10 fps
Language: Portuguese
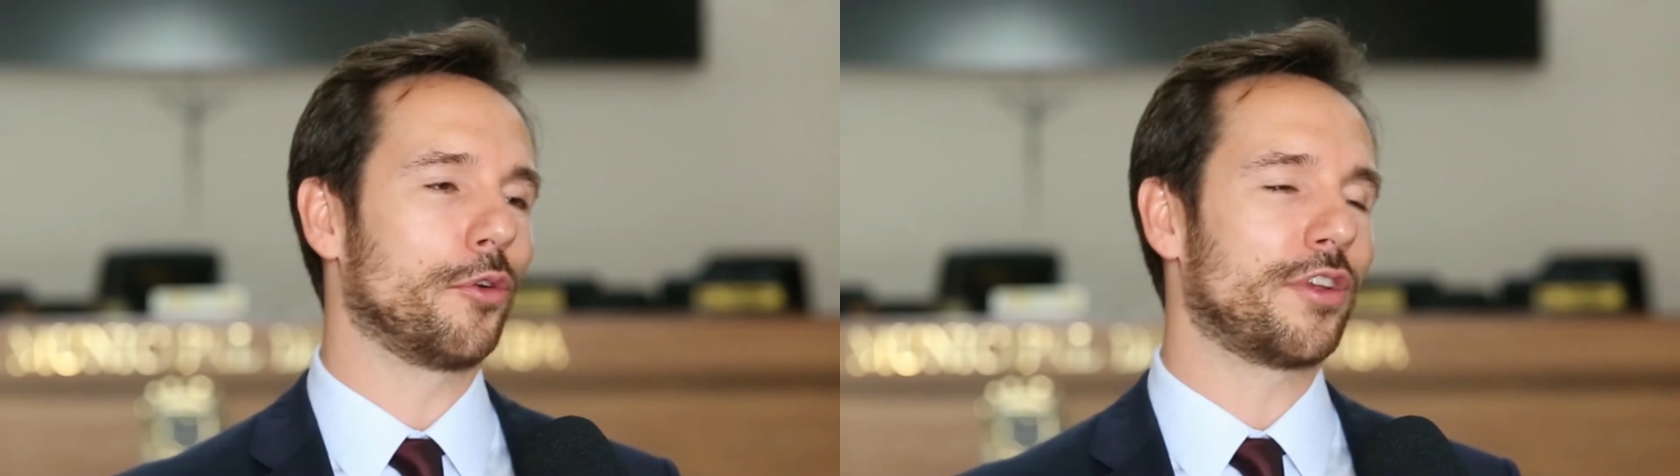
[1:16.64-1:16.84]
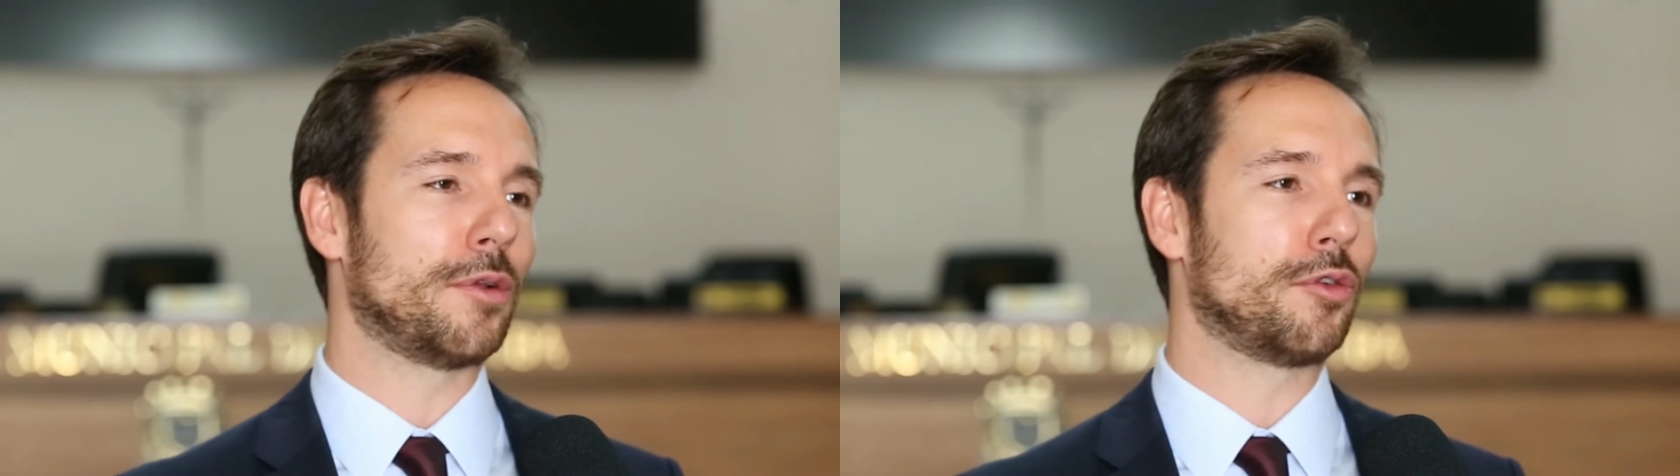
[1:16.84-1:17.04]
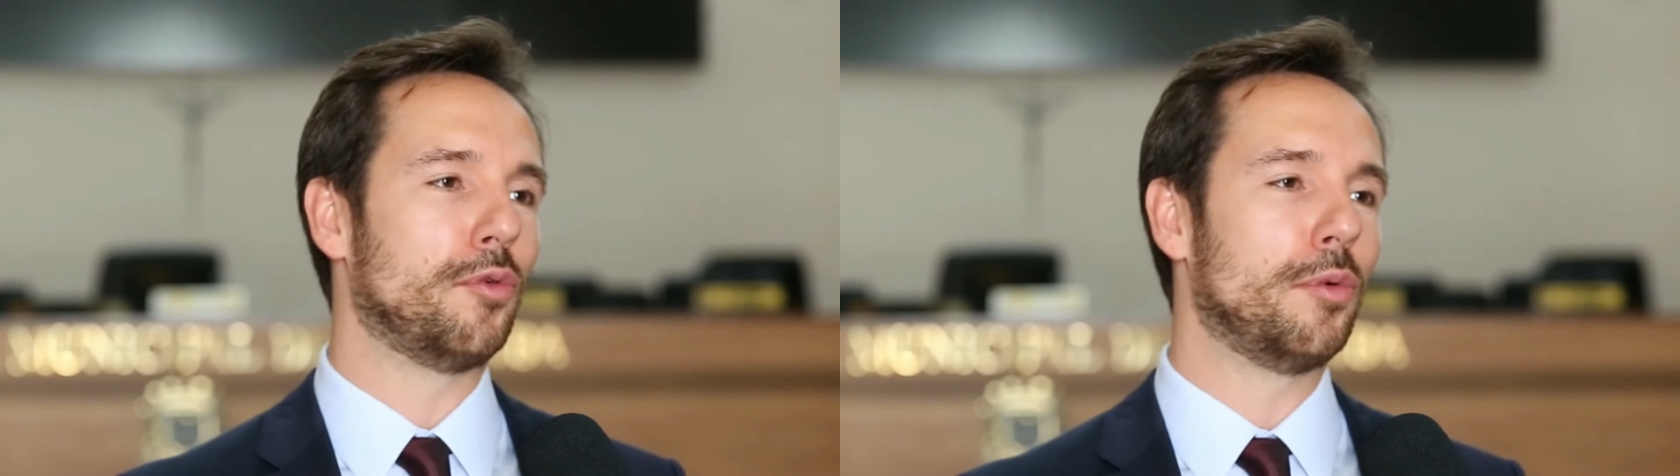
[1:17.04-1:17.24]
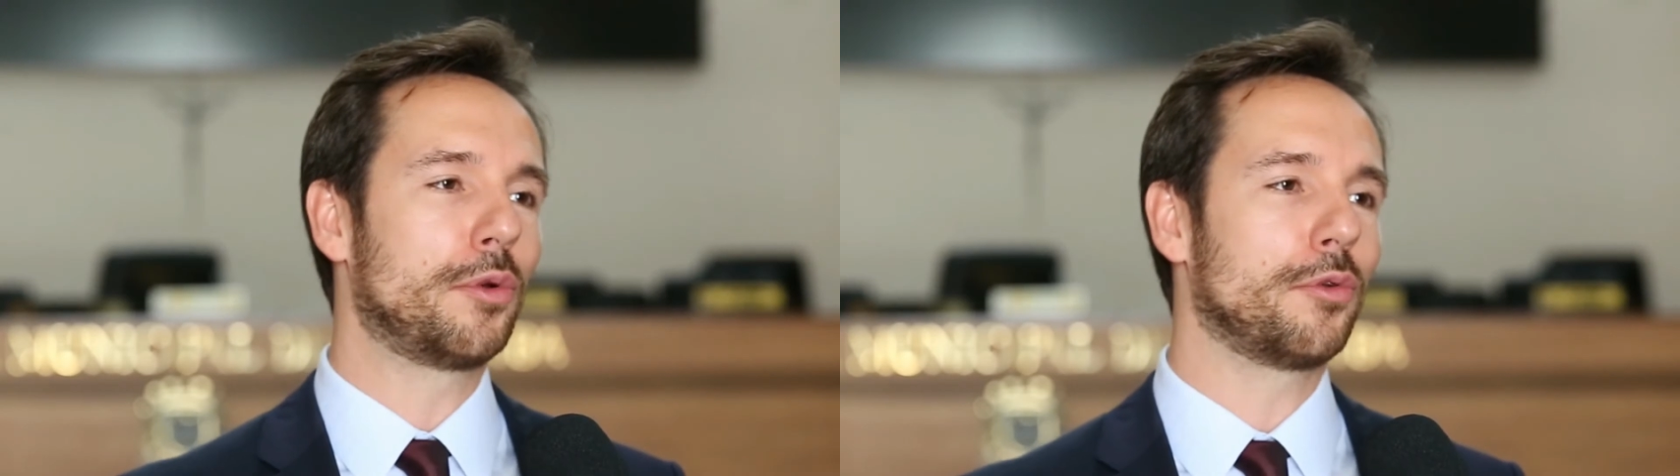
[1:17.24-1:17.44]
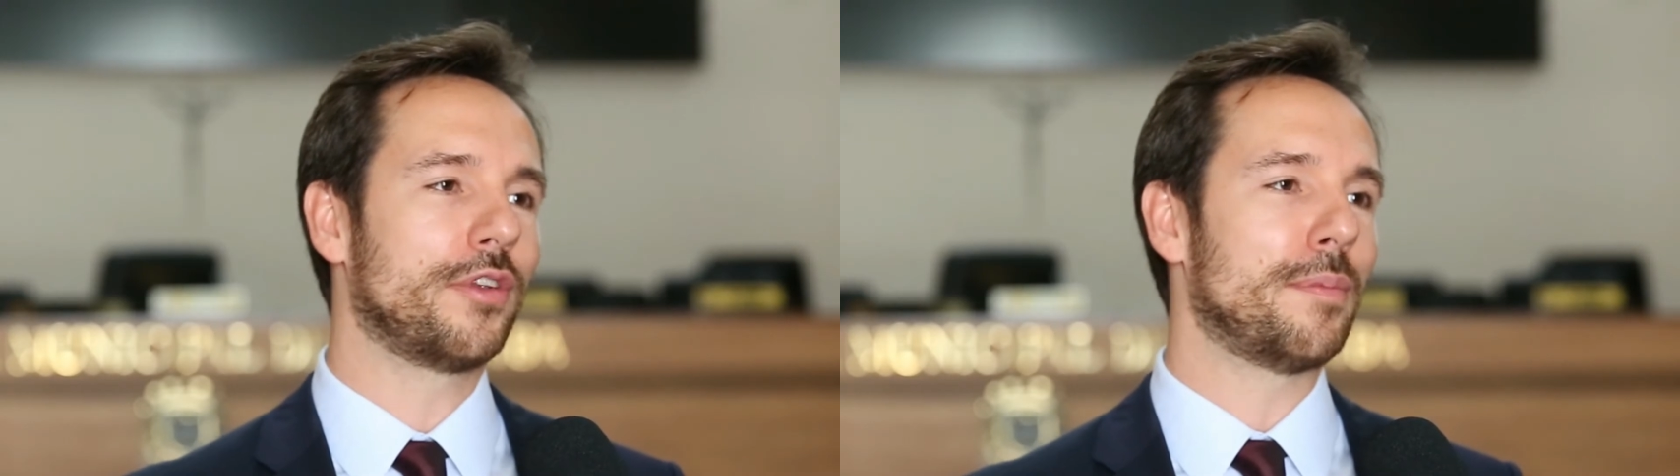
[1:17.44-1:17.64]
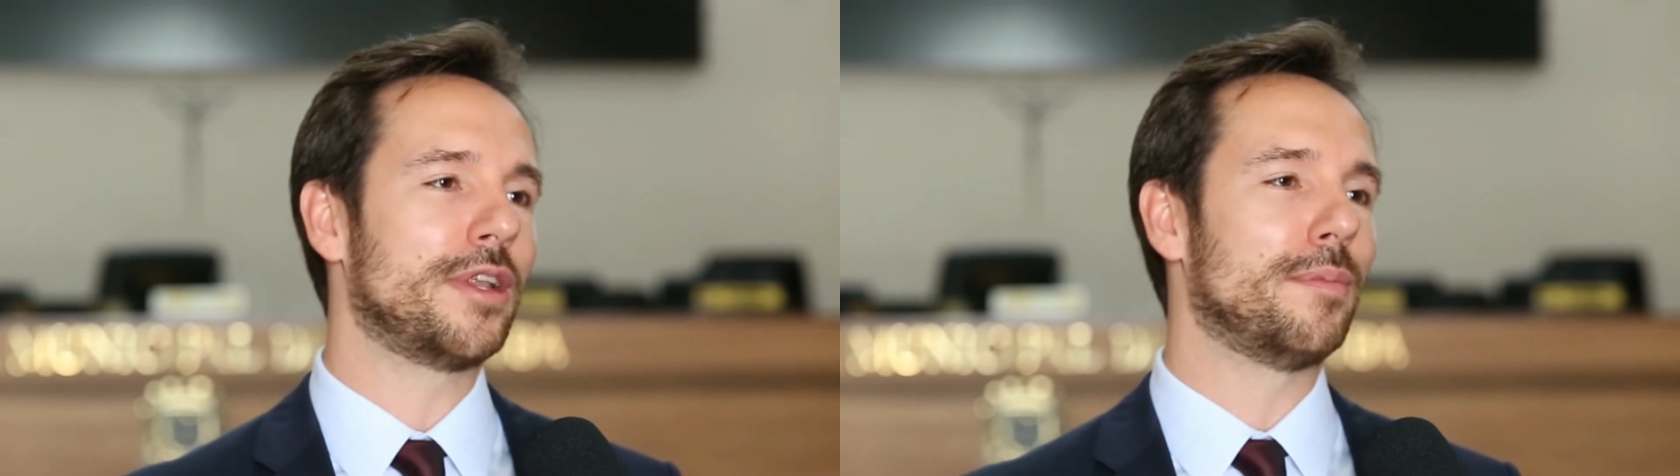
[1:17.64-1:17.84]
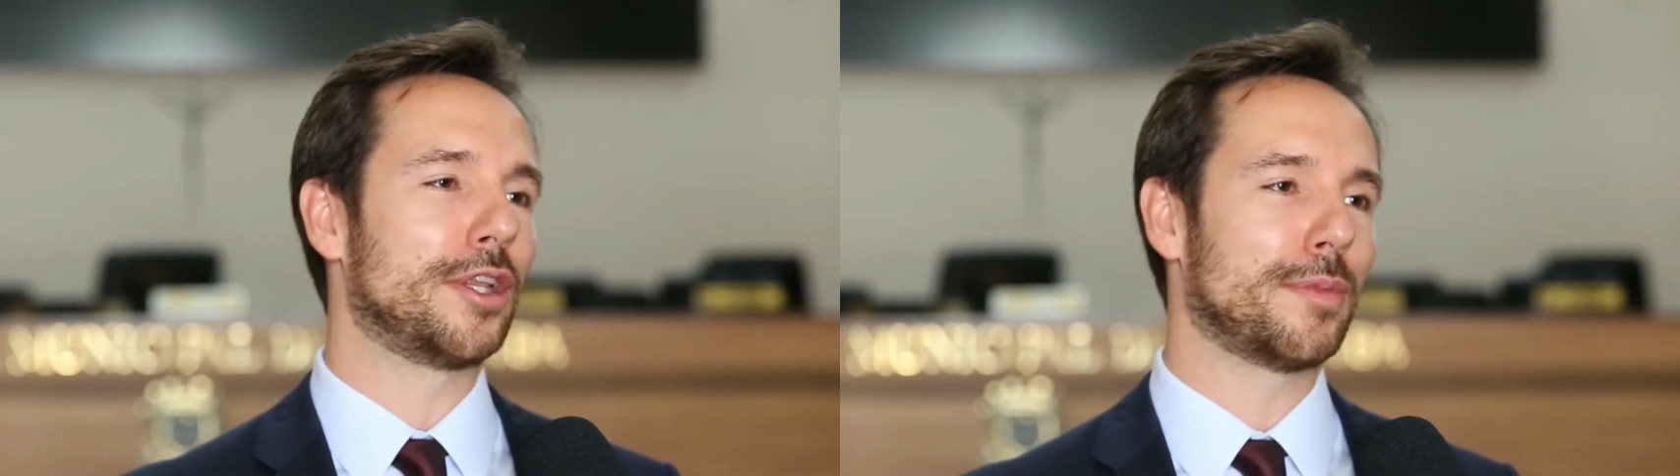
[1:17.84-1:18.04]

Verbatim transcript: orçamento público sempre demanda